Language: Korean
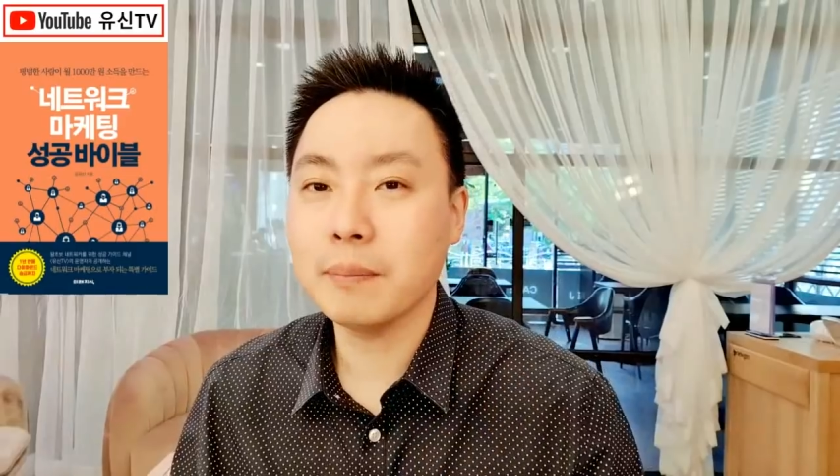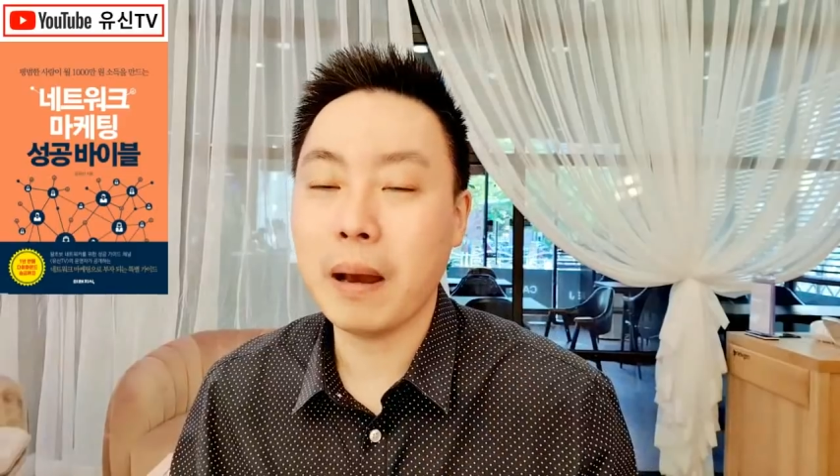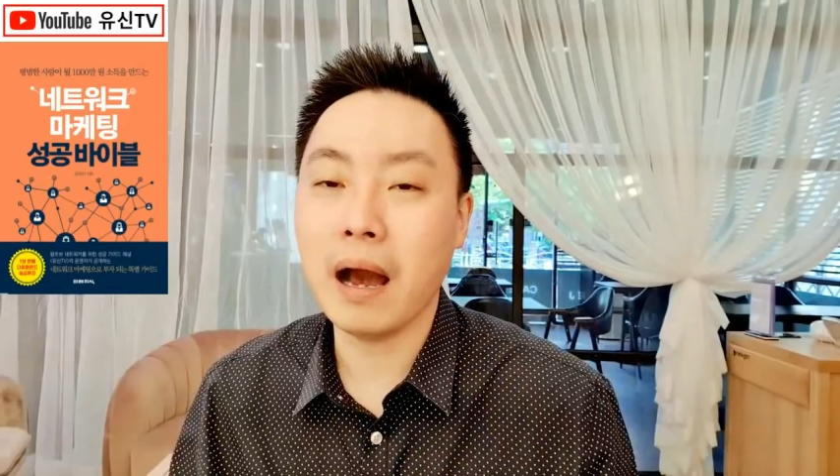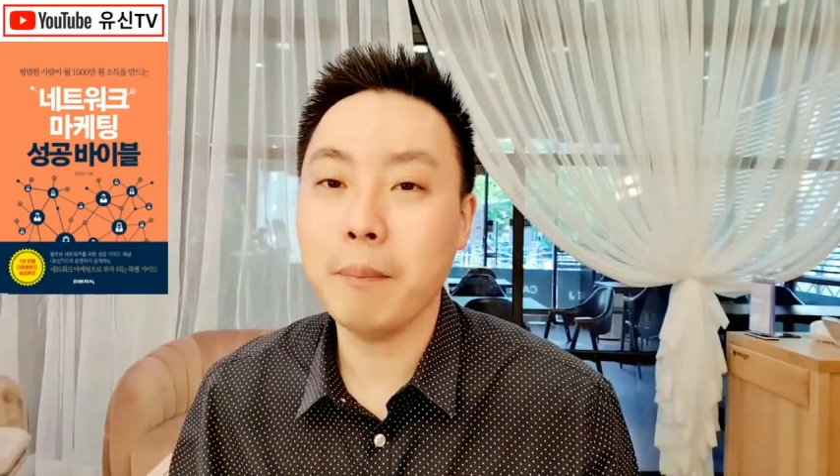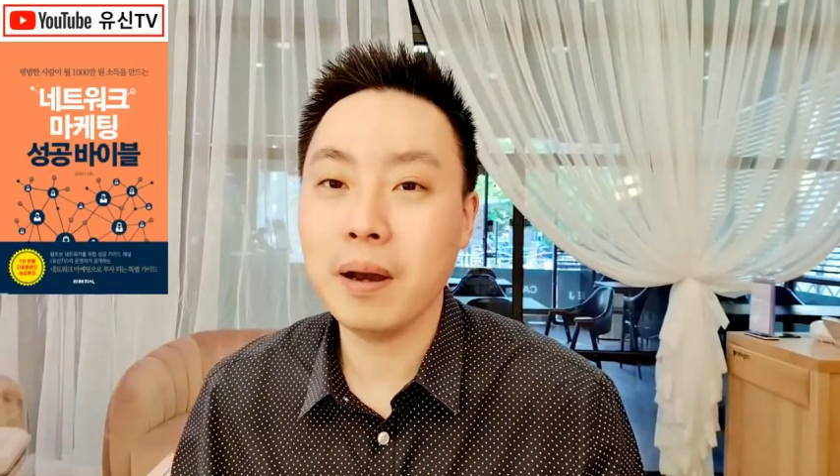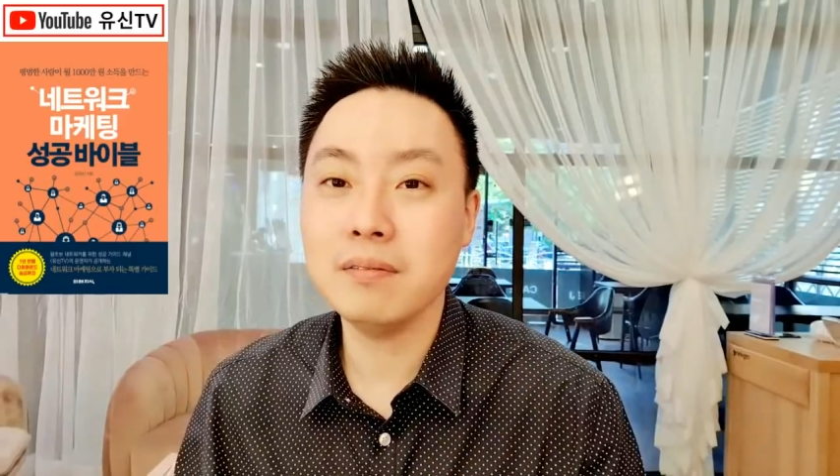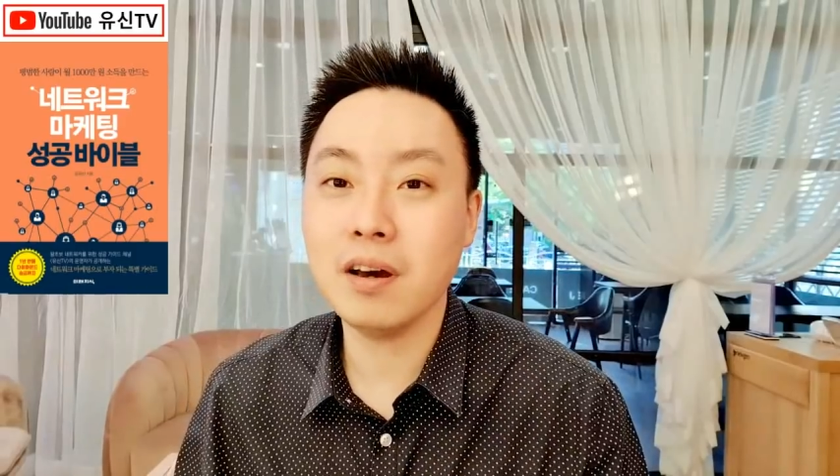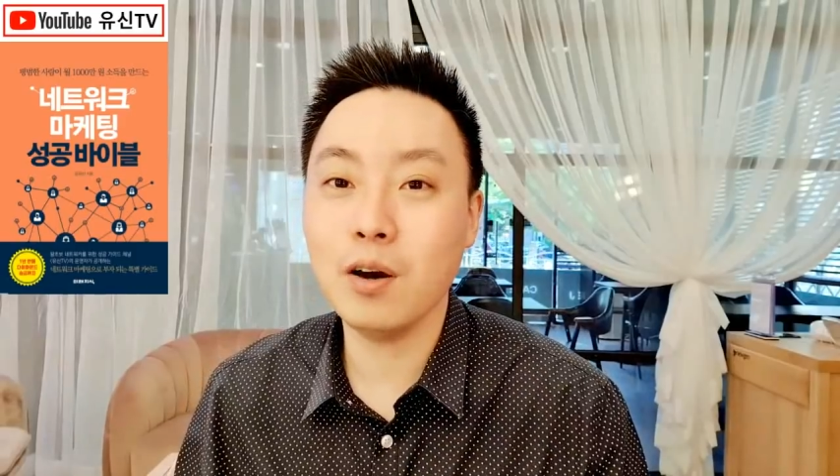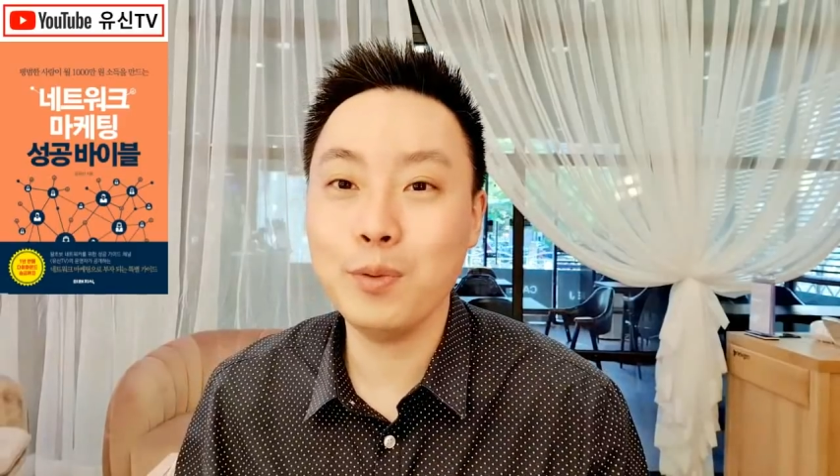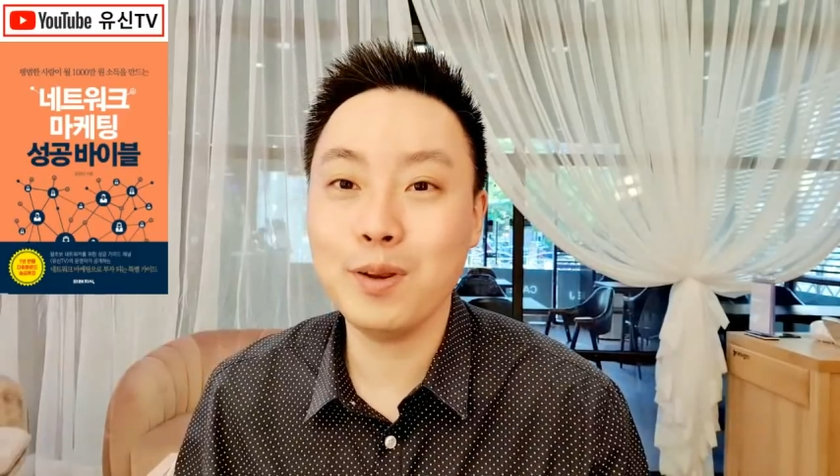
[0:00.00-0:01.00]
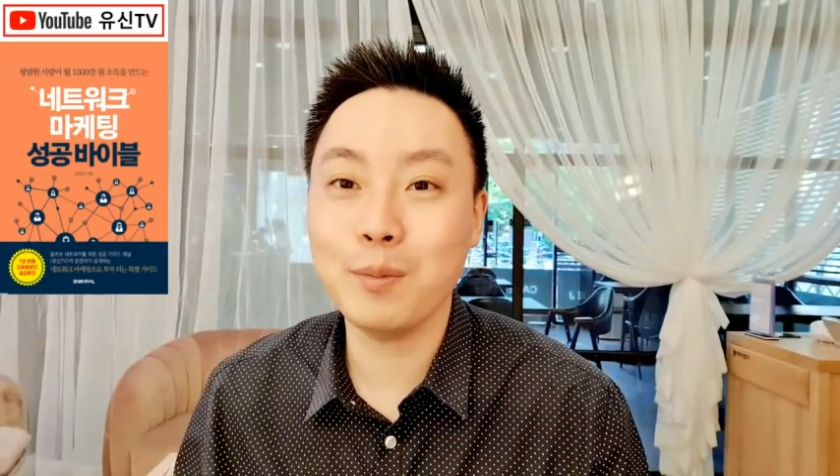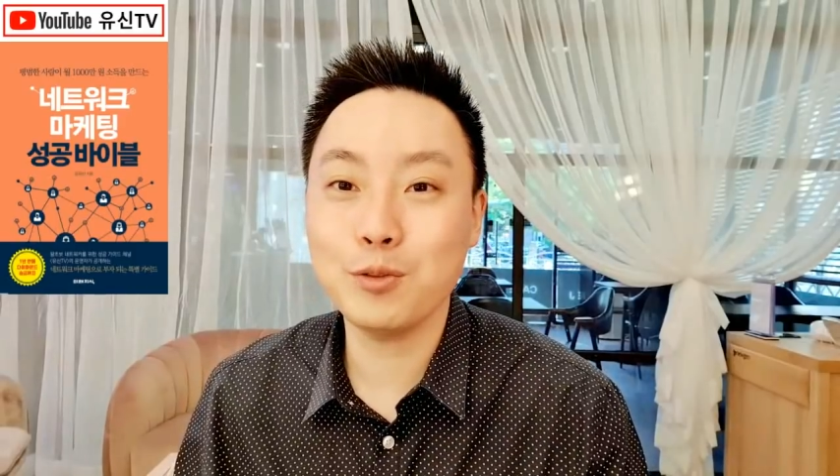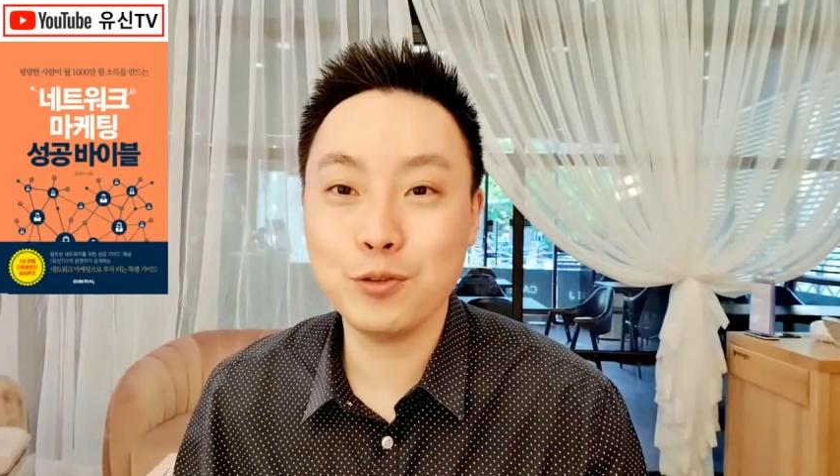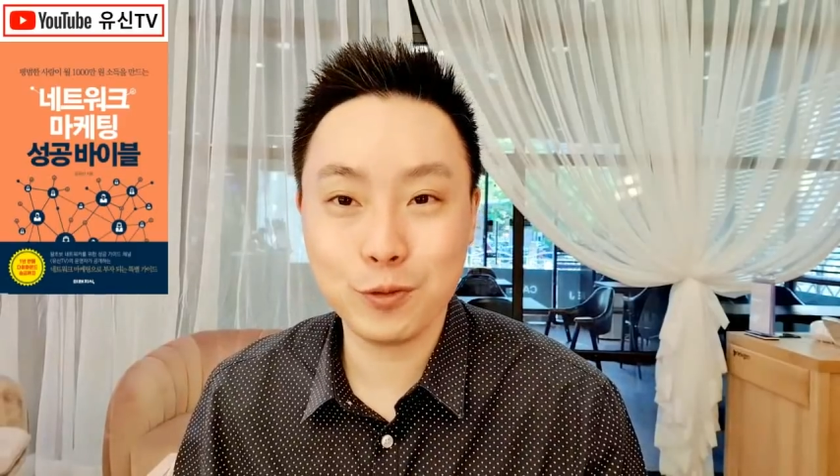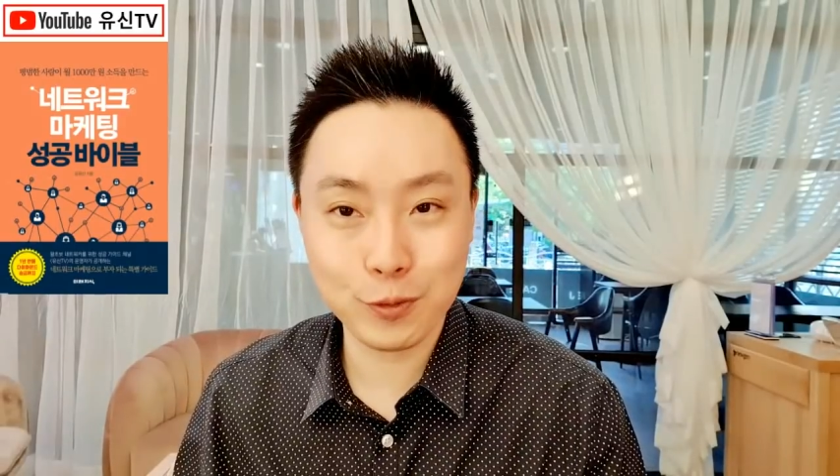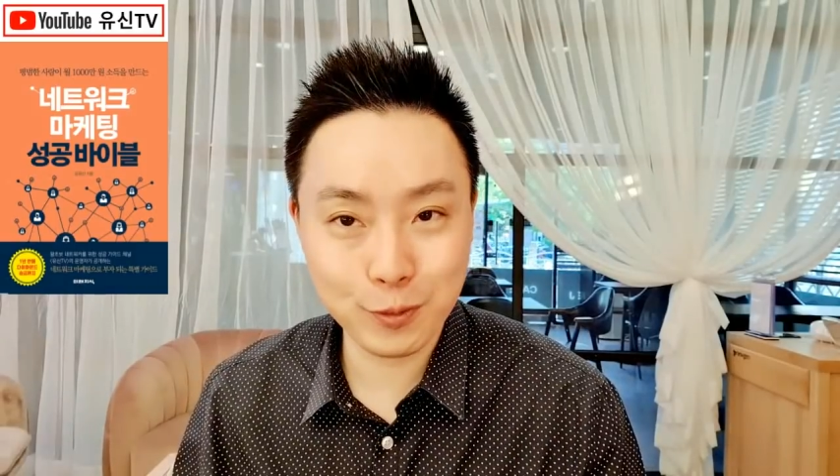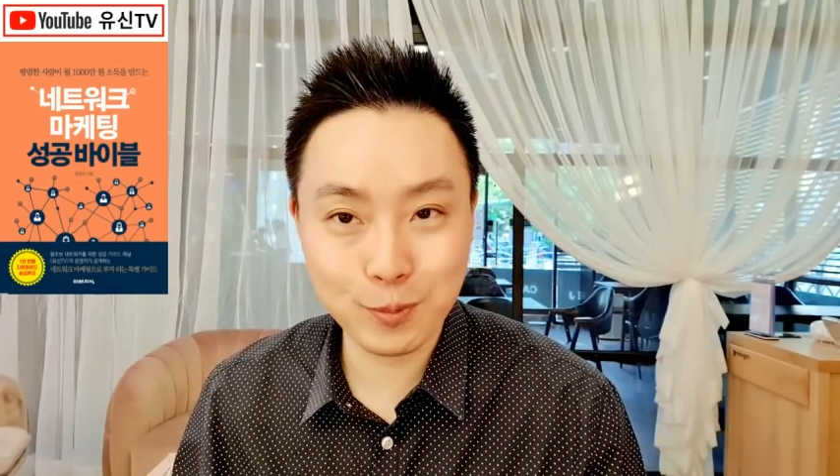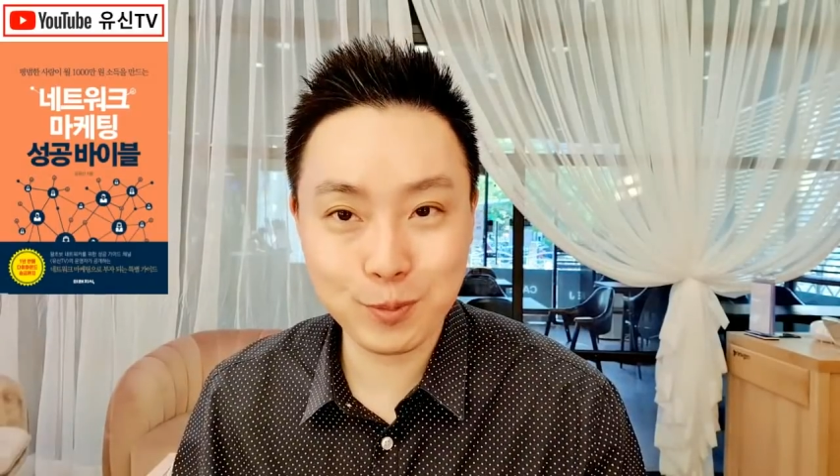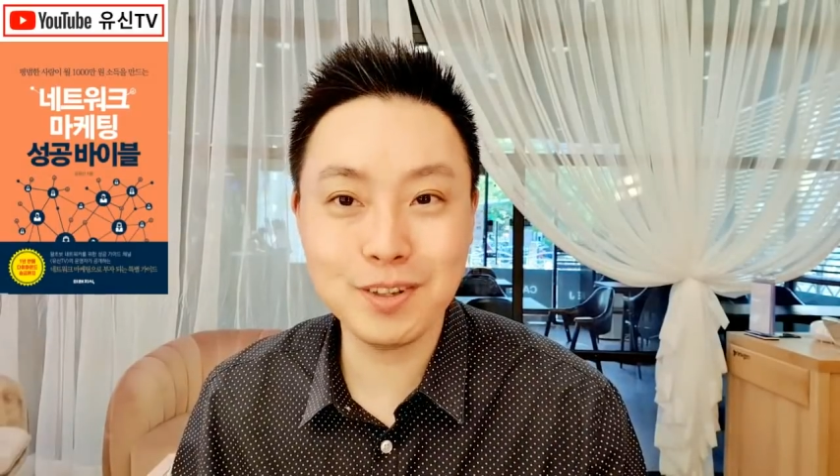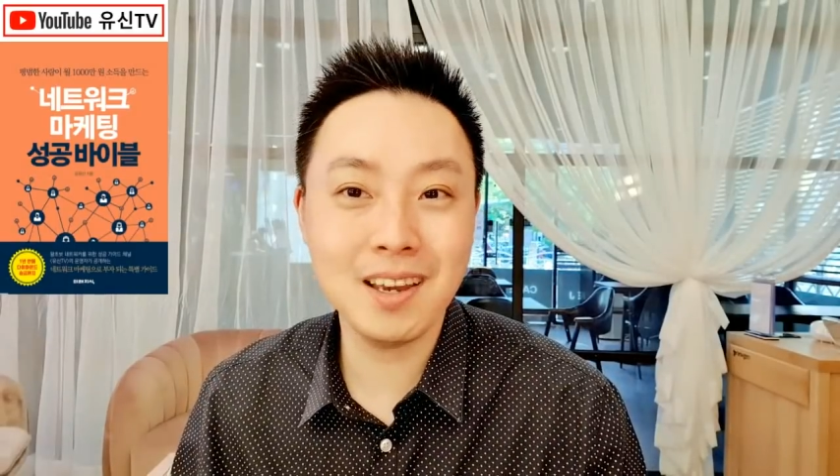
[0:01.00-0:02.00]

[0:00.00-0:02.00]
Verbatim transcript: 방판 사업이라면 충분히